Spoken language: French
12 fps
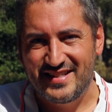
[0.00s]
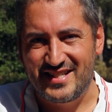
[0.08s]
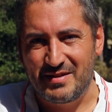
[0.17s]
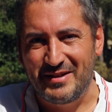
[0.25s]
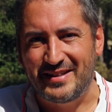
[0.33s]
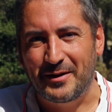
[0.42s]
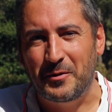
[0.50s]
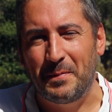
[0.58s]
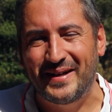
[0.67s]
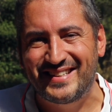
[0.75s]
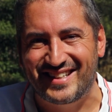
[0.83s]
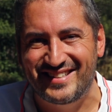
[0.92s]
Si jamais tu as un
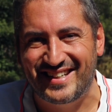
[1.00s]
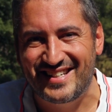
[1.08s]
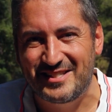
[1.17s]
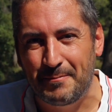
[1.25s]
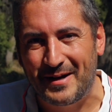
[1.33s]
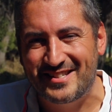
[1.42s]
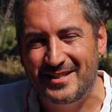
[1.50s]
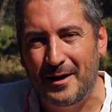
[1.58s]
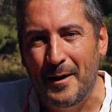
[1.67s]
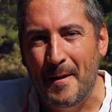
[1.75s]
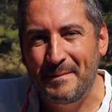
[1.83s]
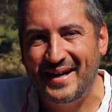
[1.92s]
copain qui serait intéressé par
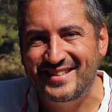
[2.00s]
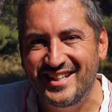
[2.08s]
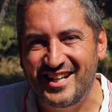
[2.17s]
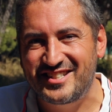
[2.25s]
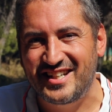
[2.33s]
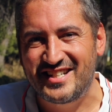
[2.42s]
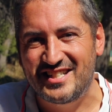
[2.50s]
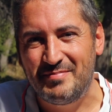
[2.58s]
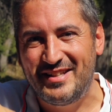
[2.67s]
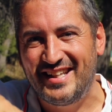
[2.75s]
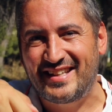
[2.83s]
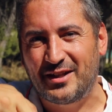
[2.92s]
ça, partage et j'ai
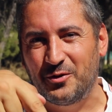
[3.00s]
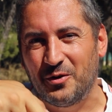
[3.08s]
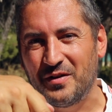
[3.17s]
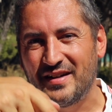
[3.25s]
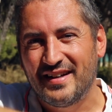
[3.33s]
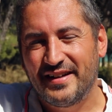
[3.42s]
mis des cadeaux